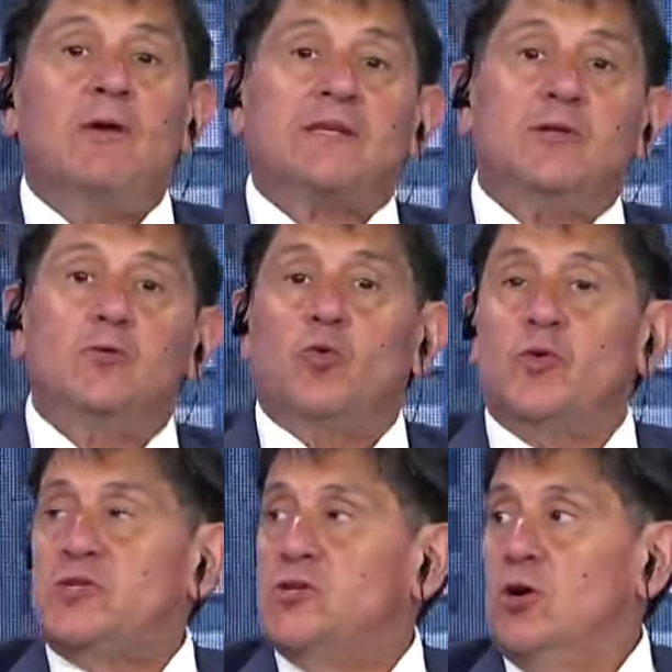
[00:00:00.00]
hacer un
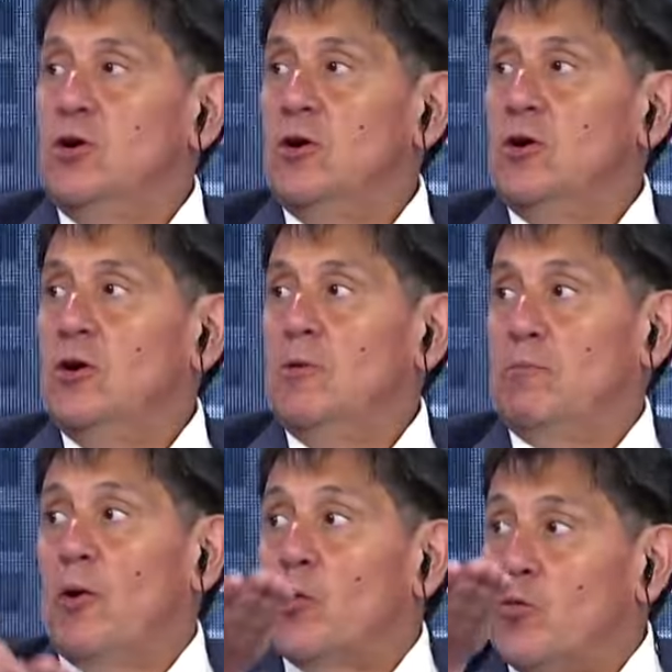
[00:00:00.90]
juicio
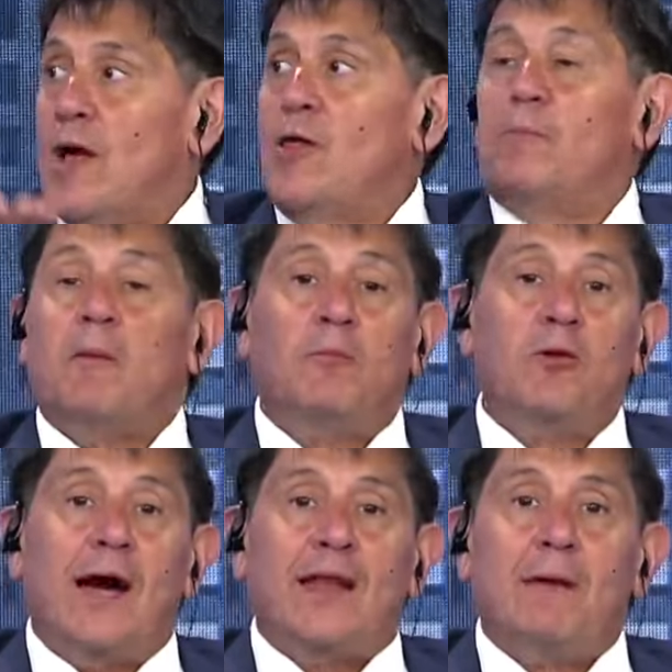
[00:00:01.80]
por jurados
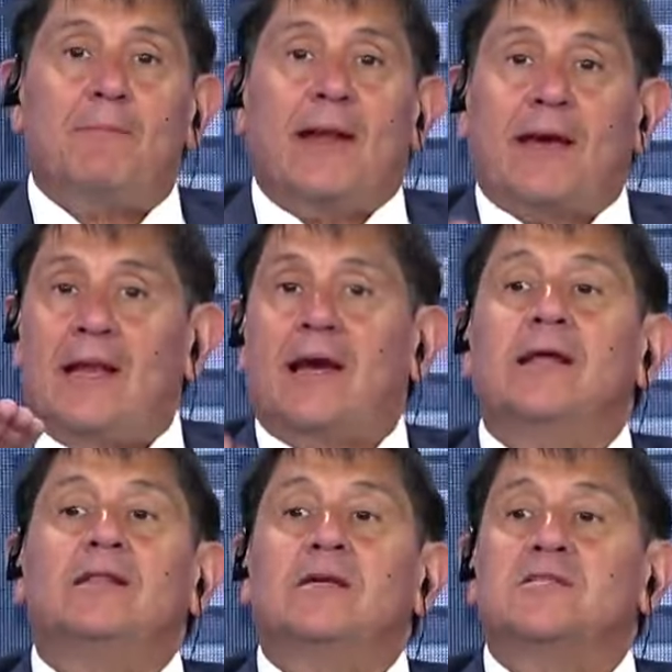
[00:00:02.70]
populares para que la
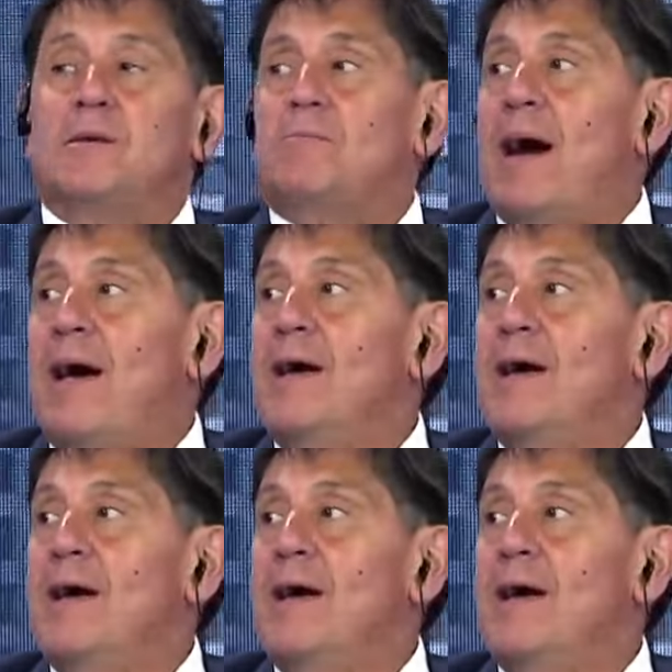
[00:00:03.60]
gente sepa,